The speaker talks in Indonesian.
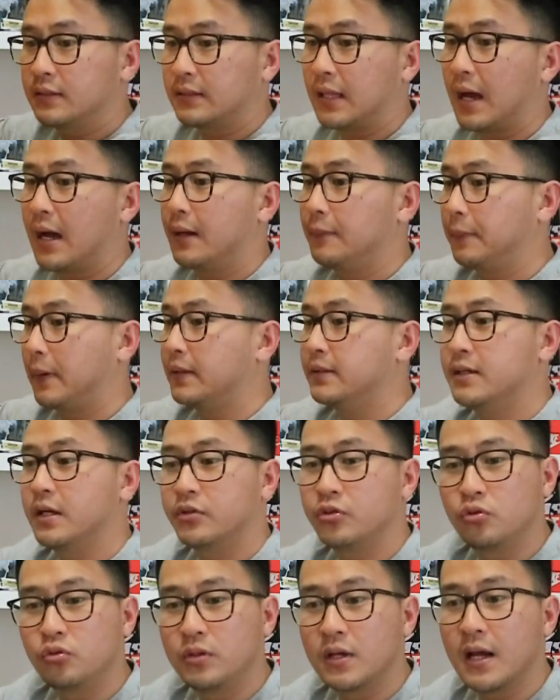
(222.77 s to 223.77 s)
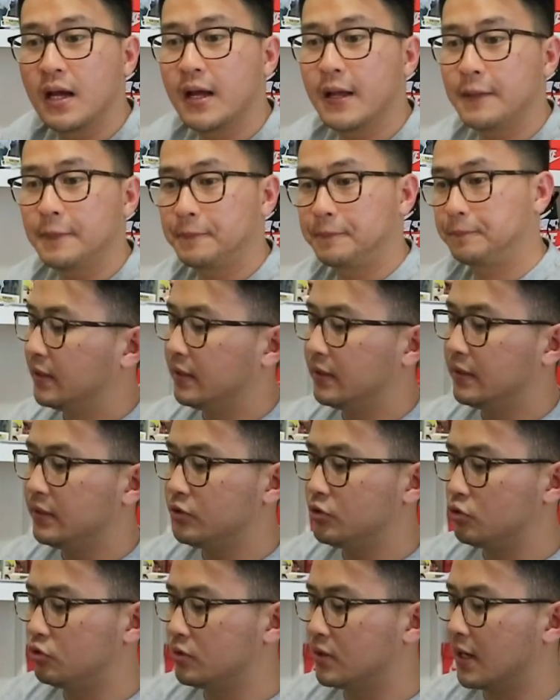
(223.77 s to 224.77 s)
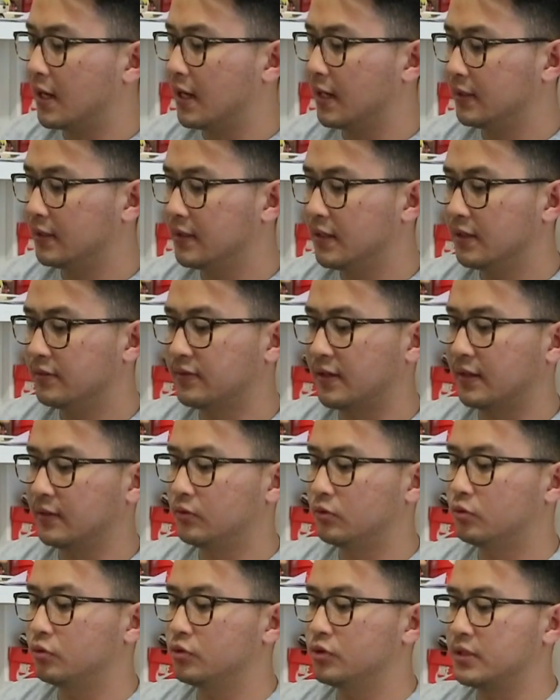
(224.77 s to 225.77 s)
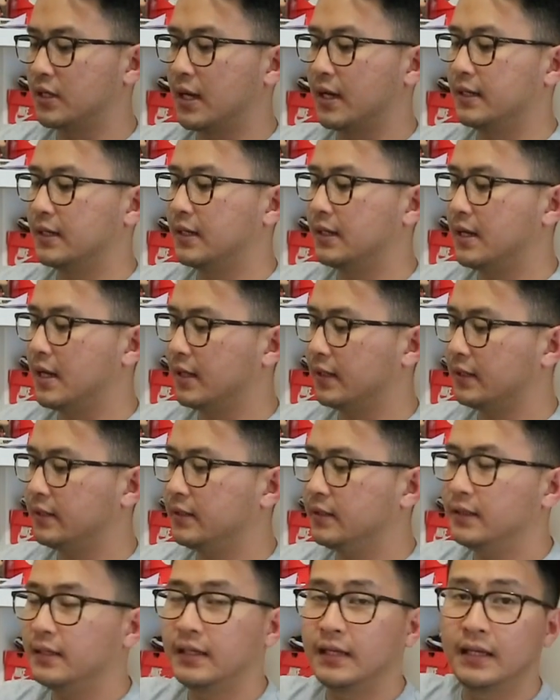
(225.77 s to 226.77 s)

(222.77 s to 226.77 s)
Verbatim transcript: tangan panjang juga ini juga ada satu celana dari